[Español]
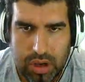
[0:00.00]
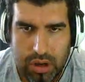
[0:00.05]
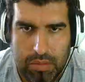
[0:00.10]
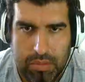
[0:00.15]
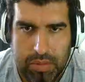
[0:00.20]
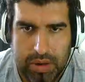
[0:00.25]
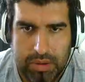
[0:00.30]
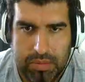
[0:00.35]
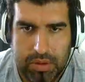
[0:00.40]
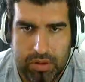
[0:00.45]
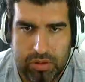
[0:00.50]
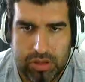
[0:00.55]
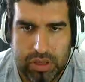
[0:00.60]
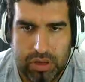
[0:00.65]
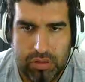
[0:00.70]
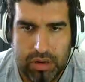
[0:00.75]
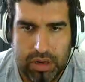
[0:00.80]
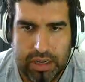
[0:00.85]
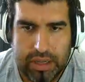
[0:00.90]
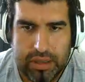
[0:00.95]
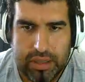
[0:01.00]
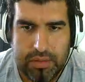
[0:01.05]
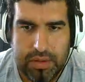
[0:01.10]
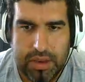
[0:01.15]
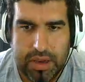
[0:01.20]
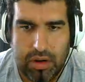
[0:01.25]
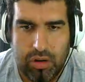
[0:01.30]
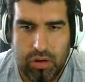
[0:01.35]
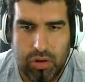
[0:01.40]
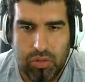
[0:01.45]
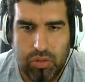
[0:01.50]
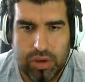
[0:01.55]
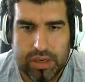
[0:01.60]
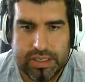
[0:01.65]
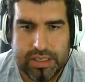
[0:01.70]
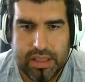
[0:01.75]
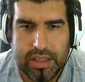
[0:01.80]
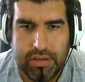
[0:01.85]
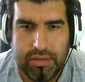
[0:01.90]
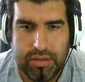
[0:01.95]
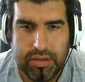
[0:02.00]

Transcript: Hombre, me gustaría una argentavilla que cojo uno que sea de